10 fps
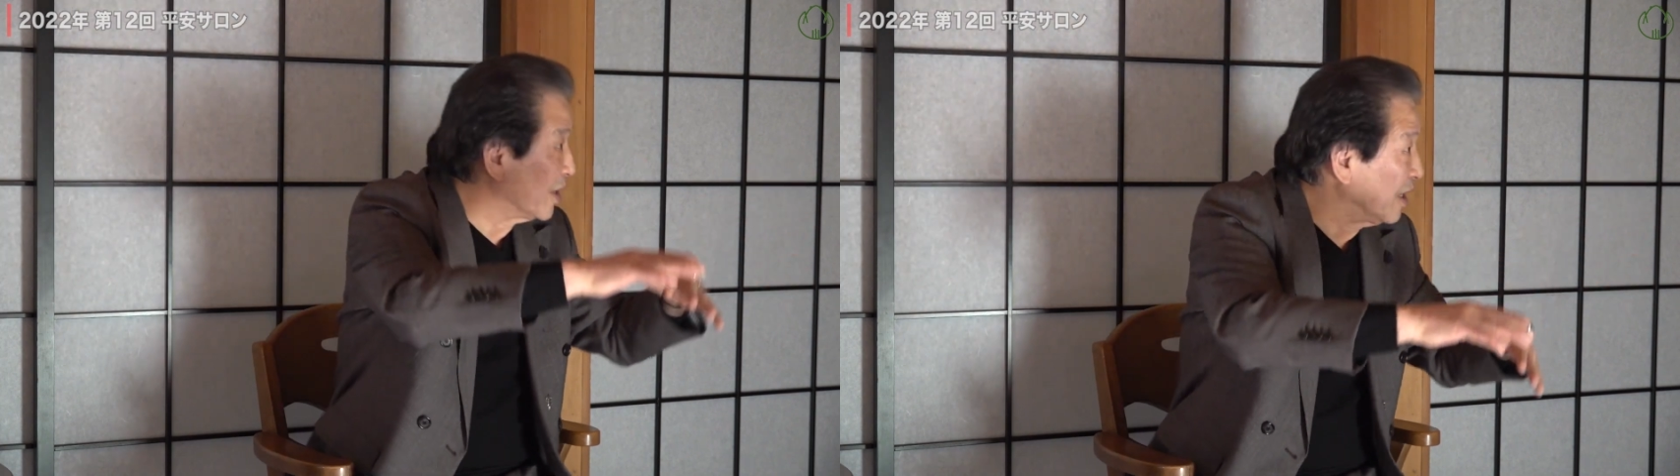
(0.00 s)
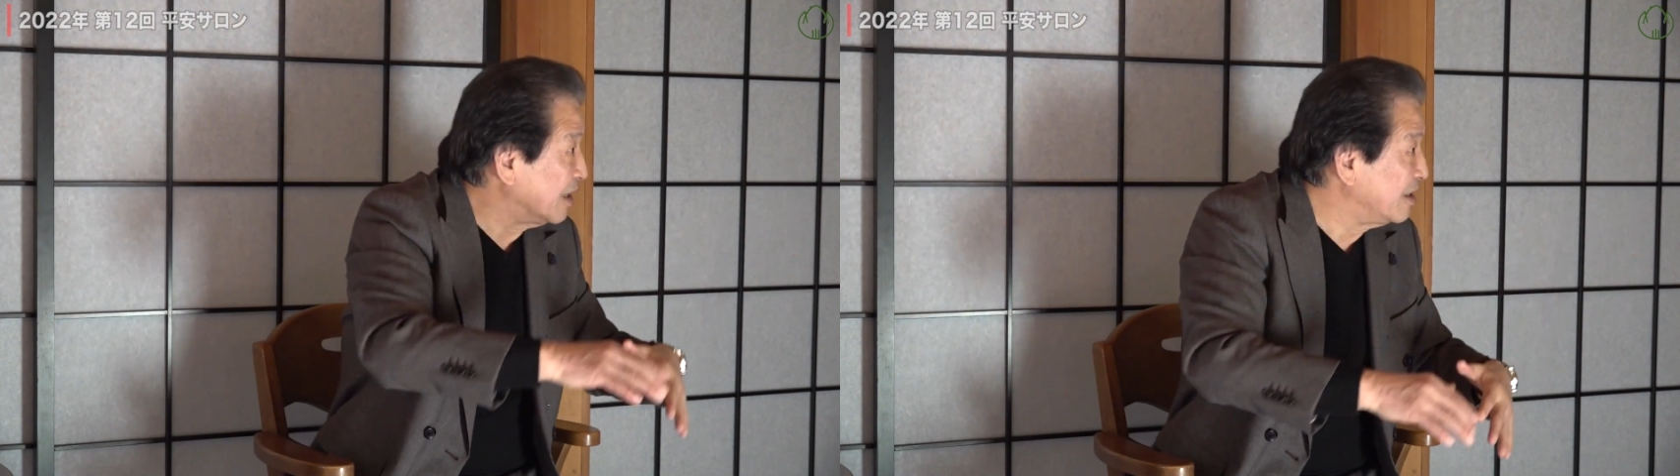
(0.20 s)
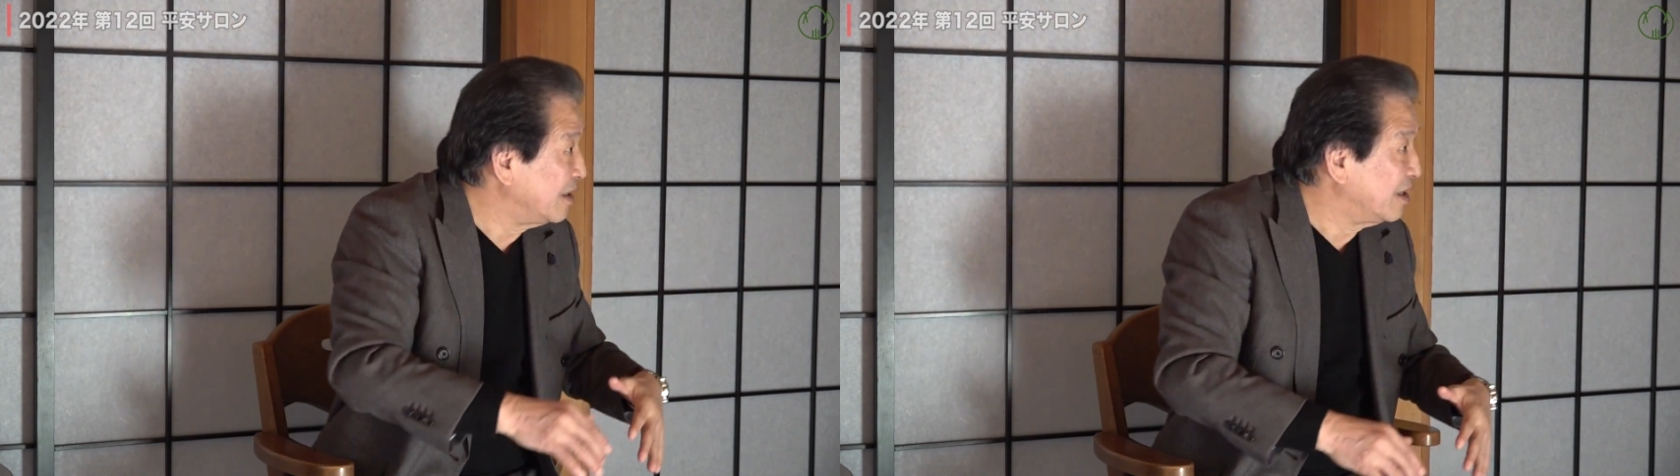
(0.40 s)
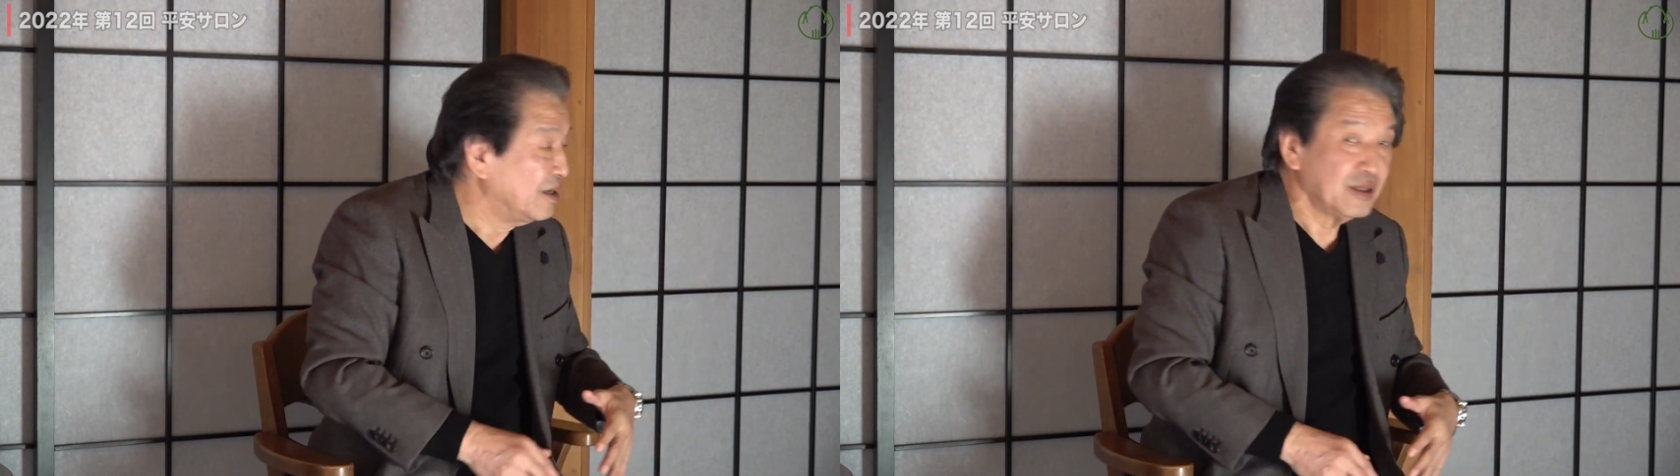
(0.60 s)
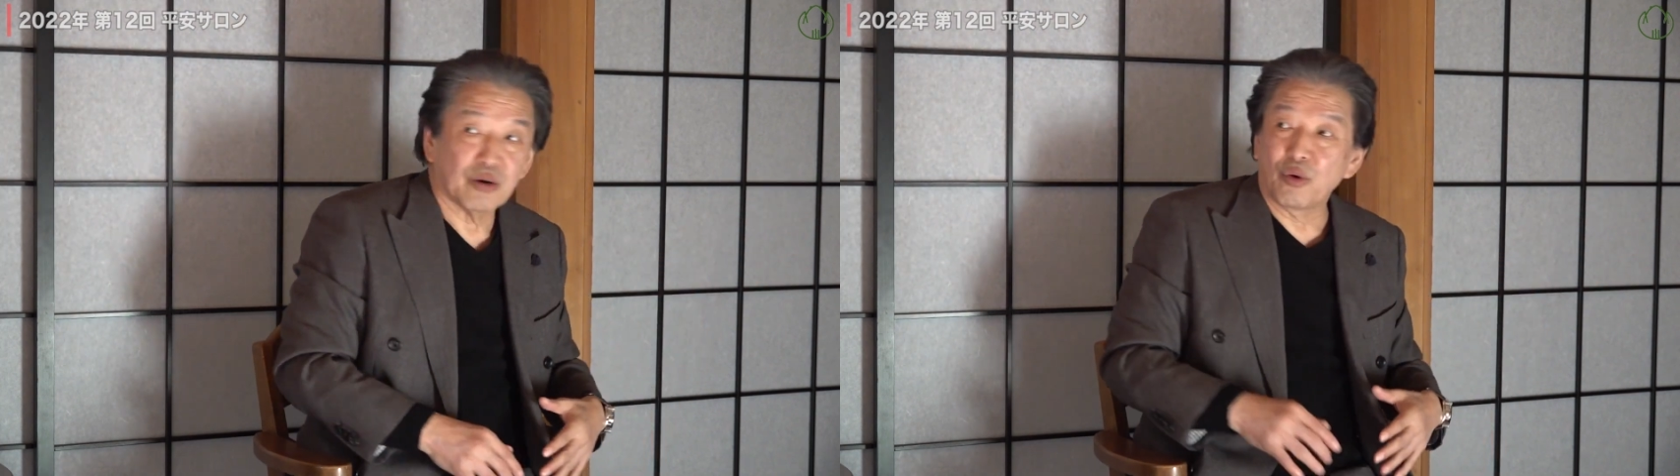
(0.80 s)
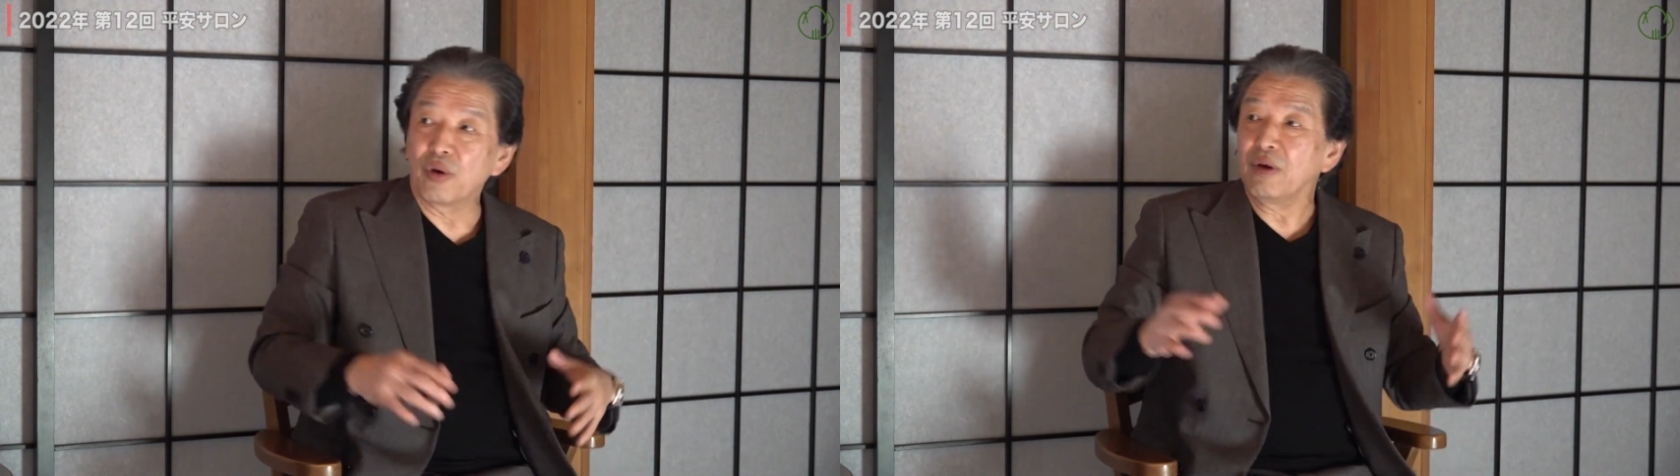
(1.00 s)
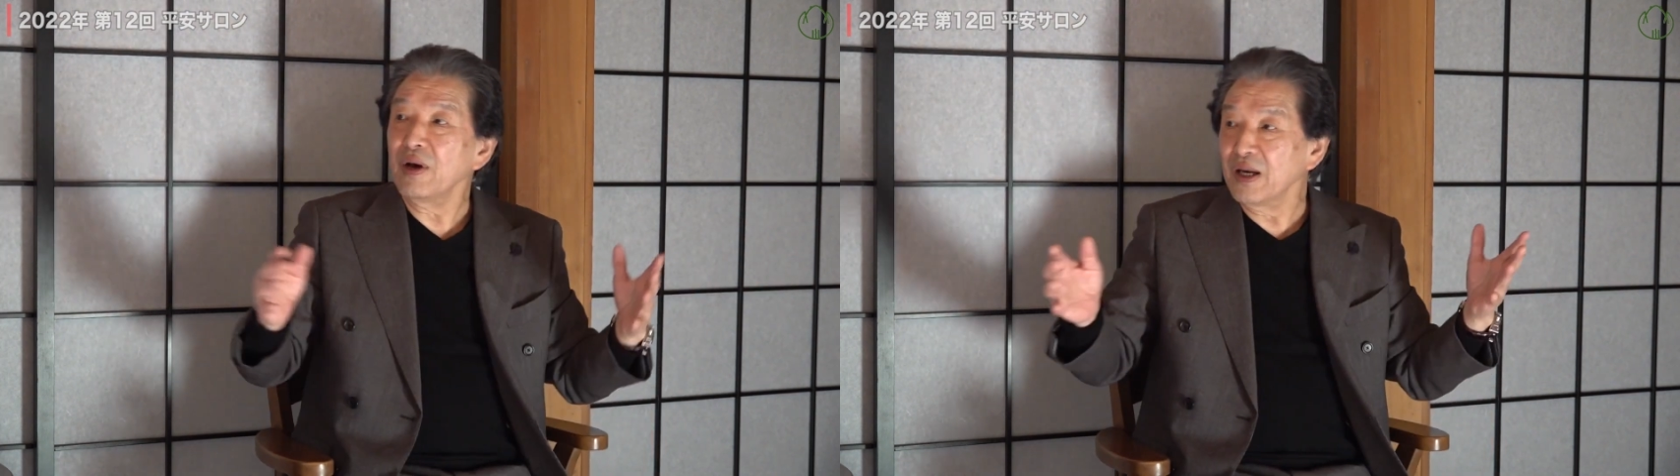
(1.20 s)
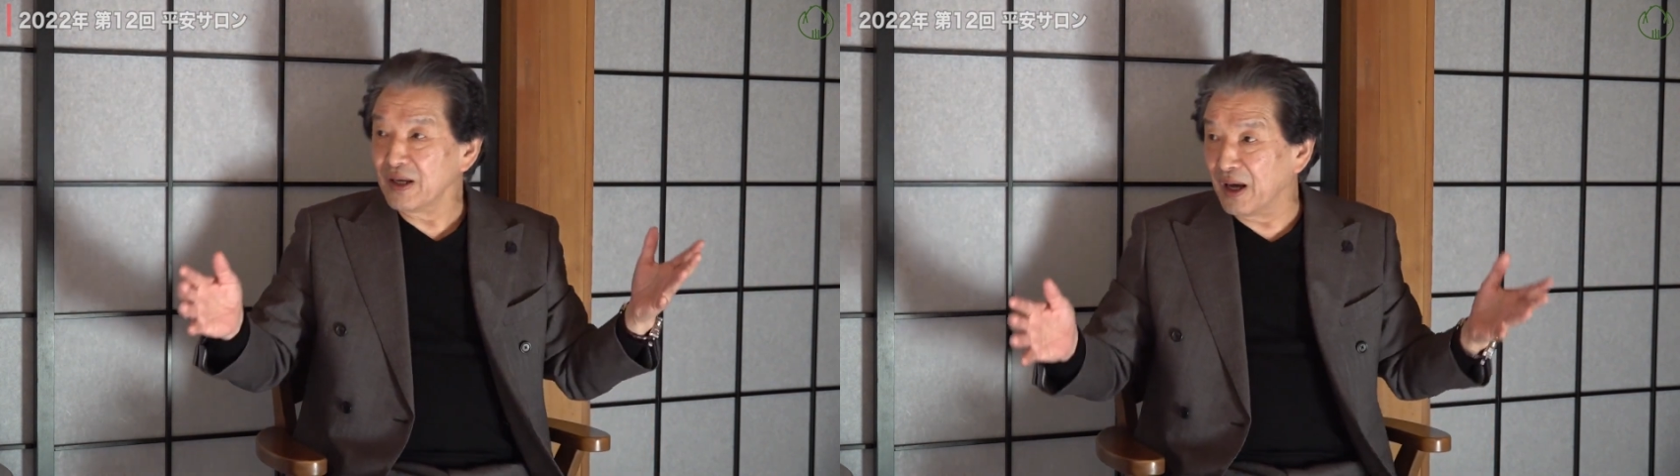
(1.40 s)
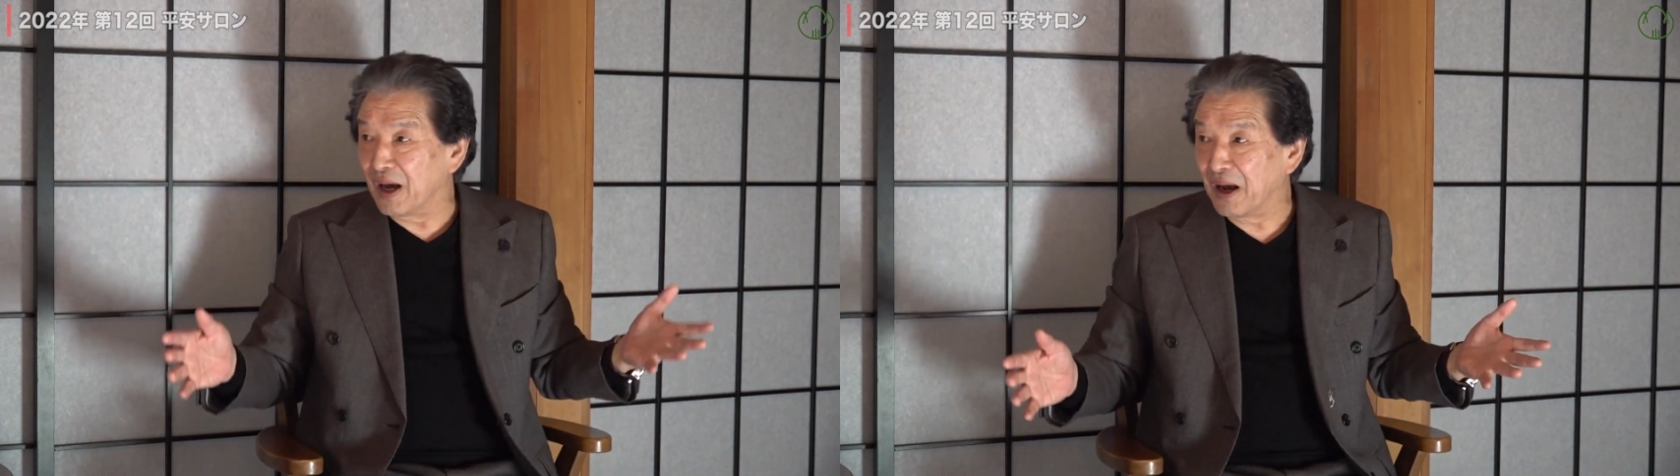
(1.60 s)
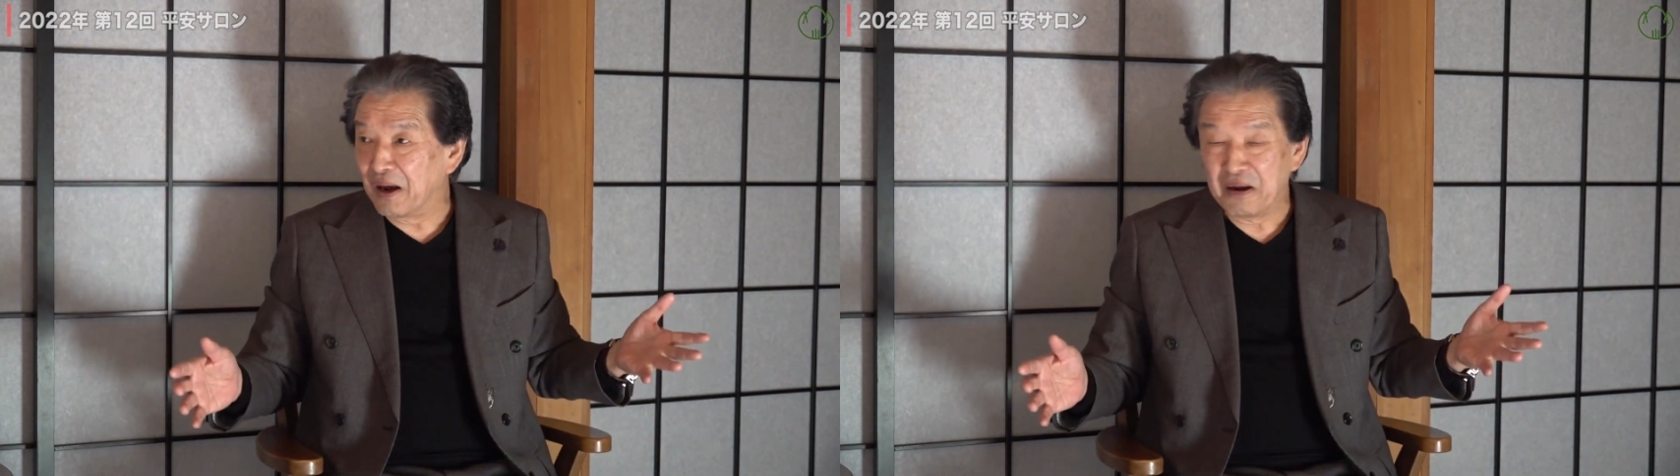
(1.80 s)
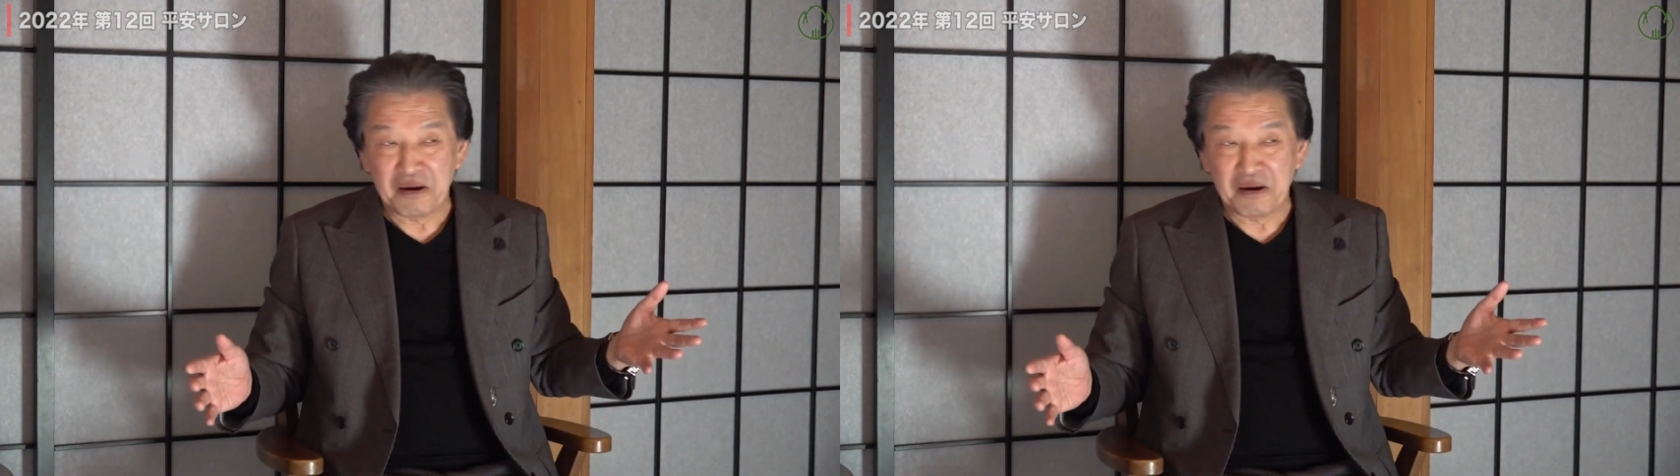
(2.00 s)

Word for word: ね。これはね